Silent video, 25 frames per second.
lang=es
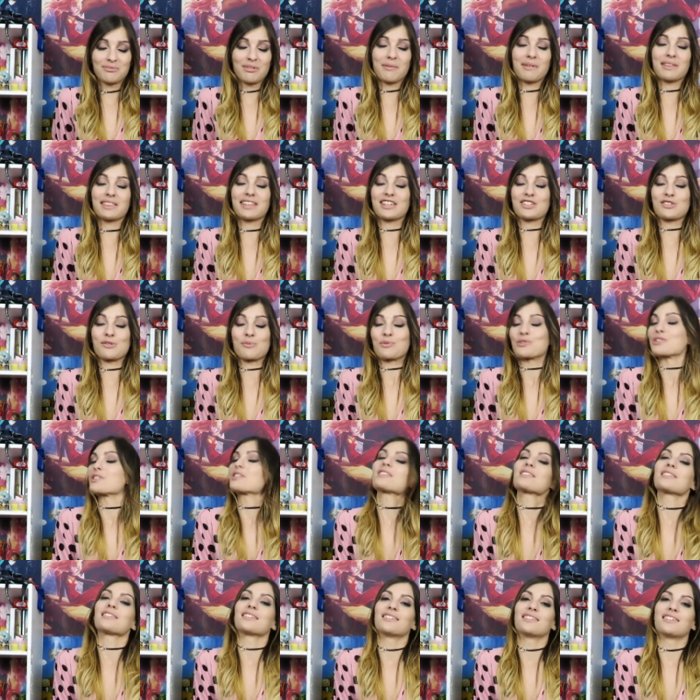simplemente eso,
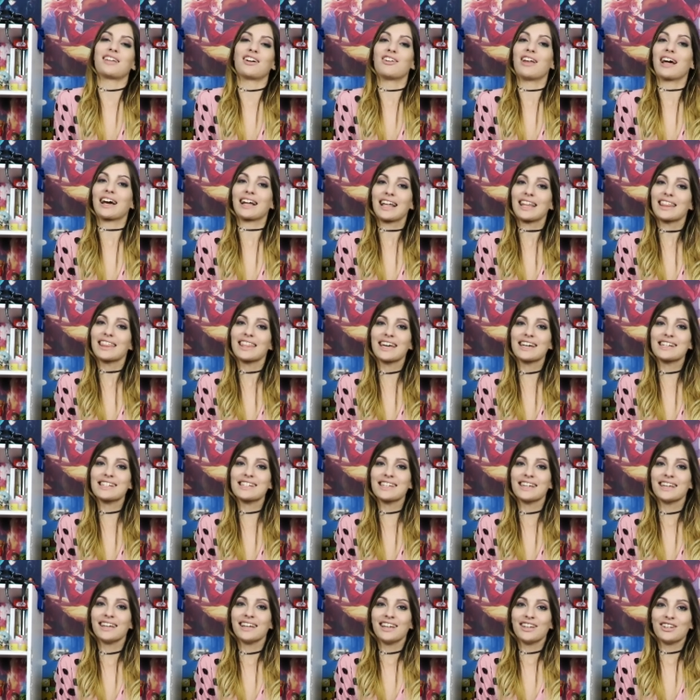pues dar las
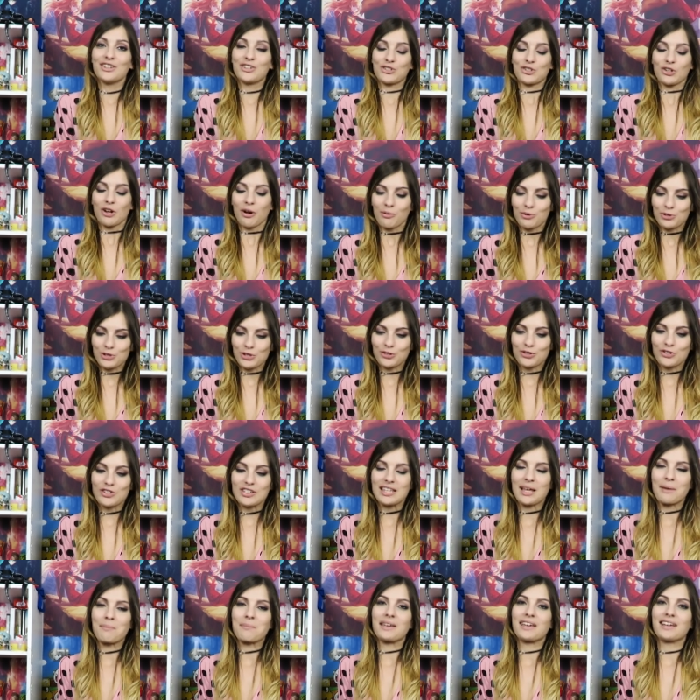gracias a
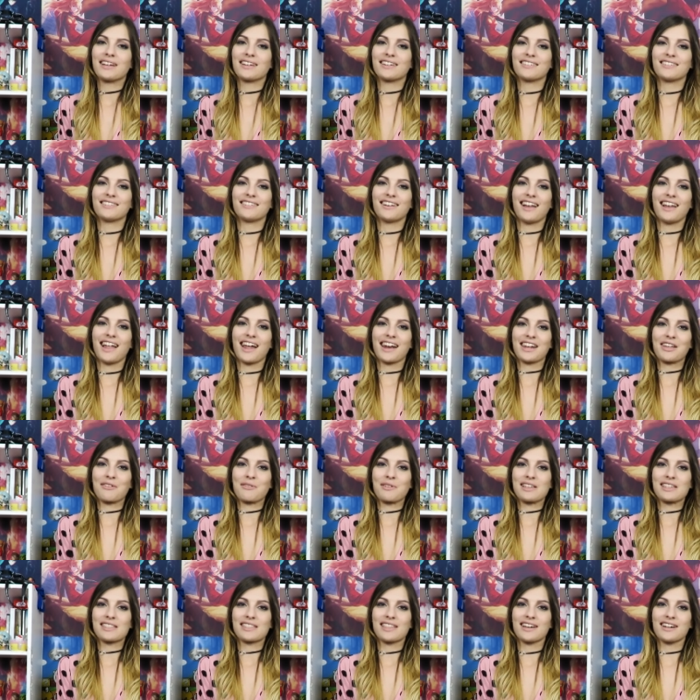vosotros también a la
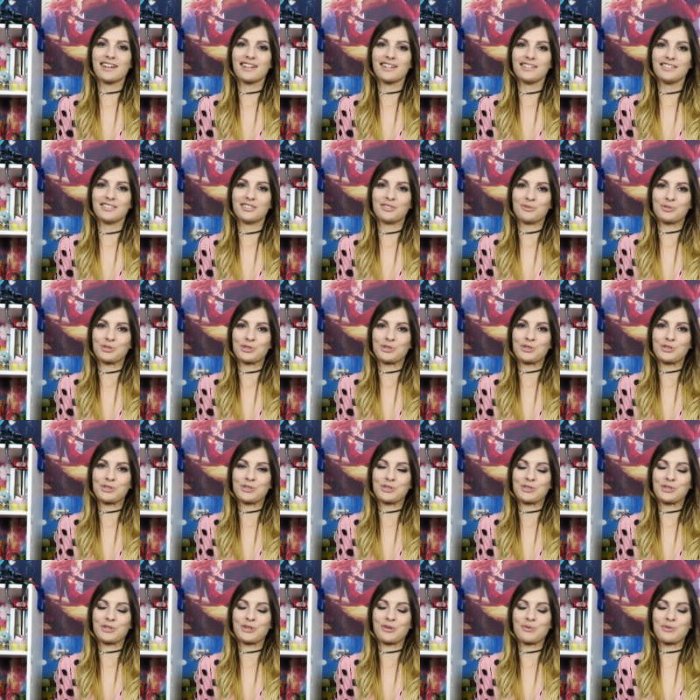revista,
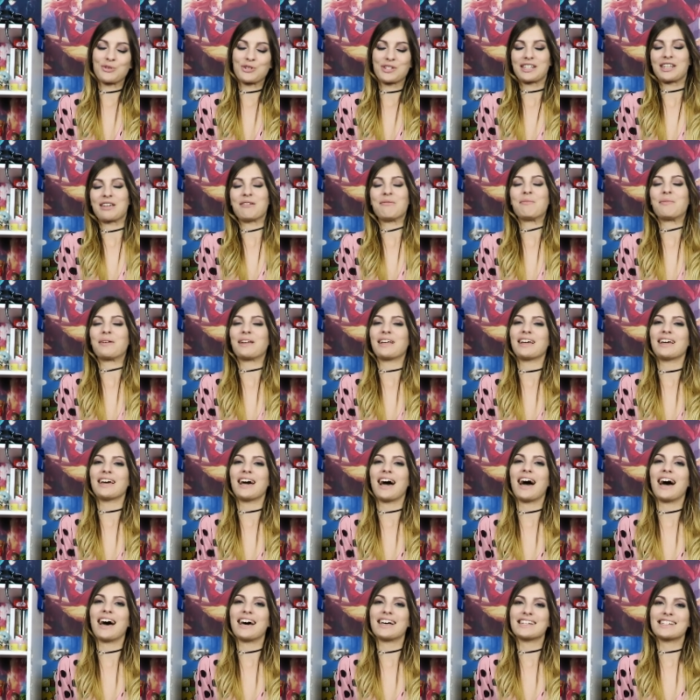como,
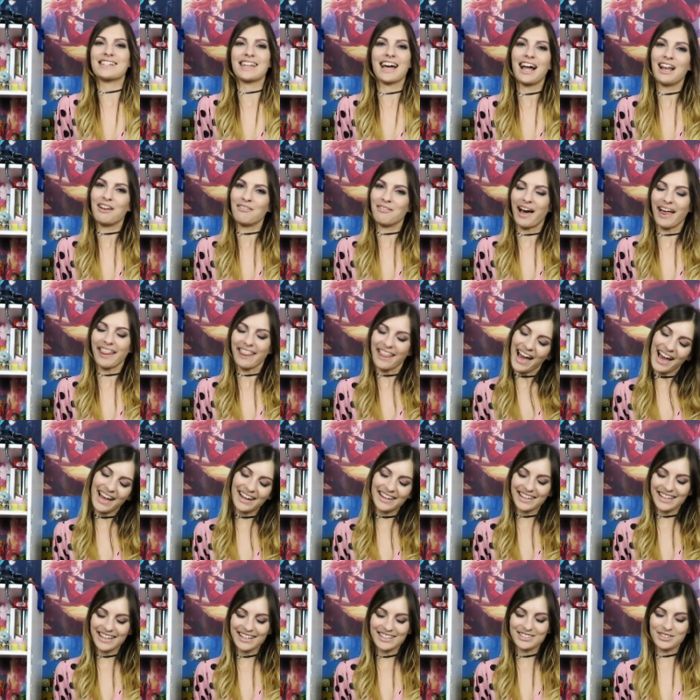siempre, a Salva, a
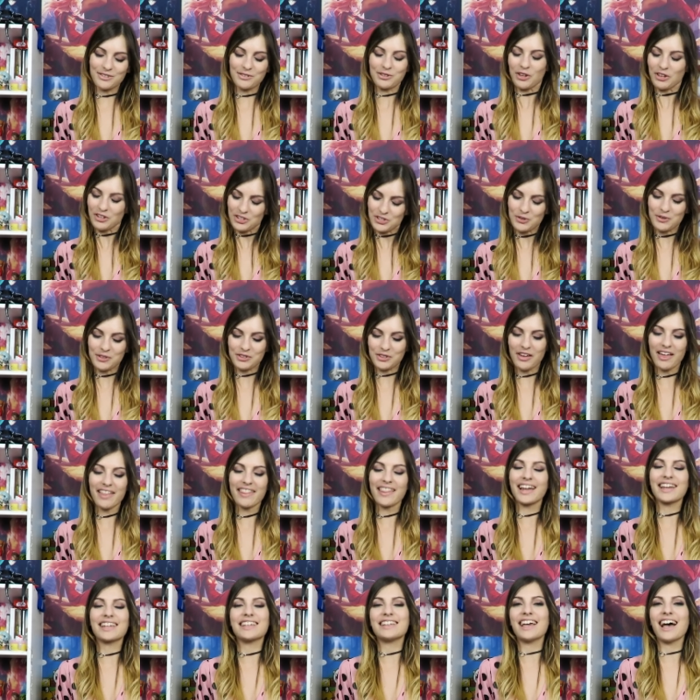Dani, sobre todo, sobre todo
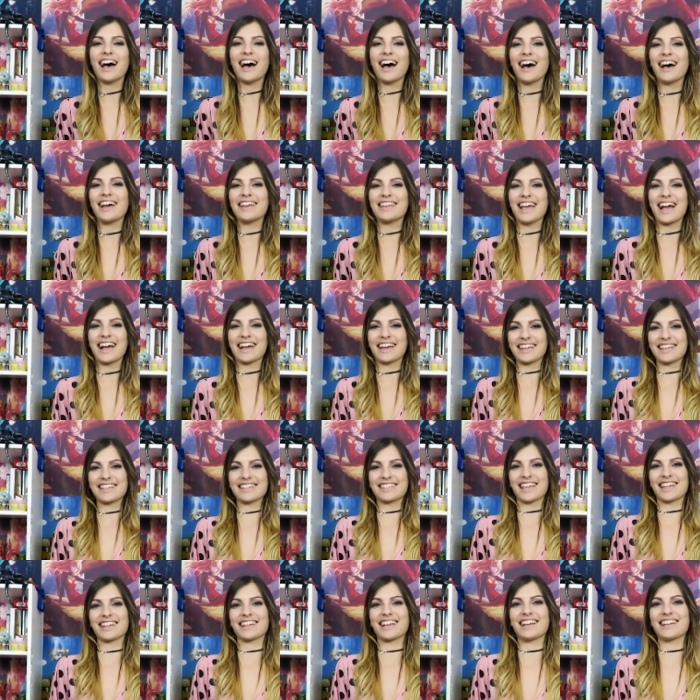a Dani y a,
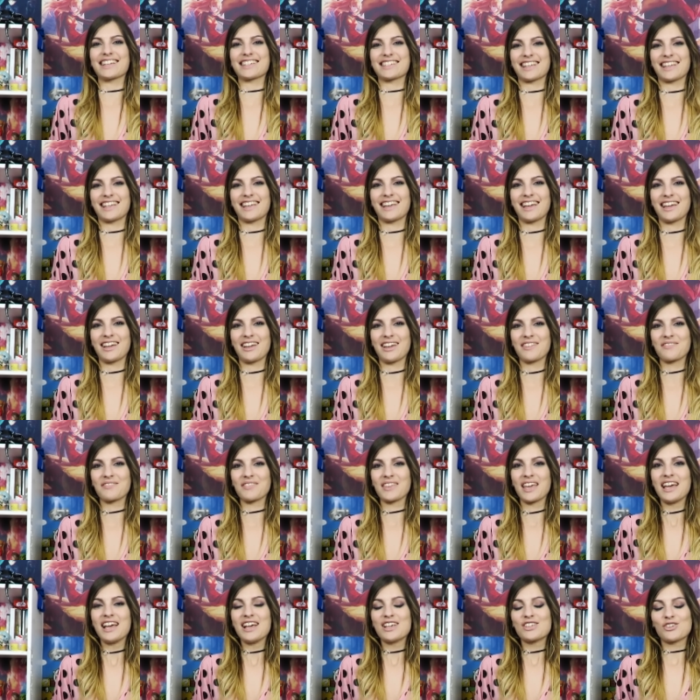Cristian, que les he...
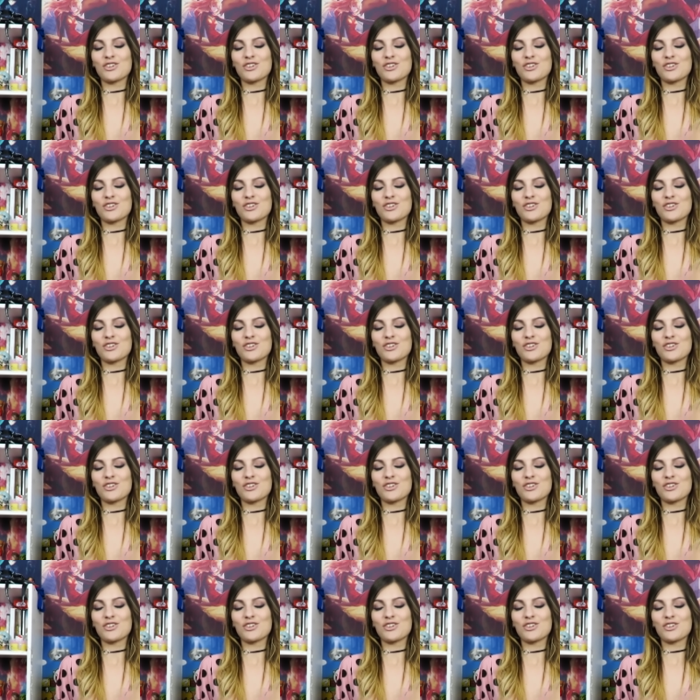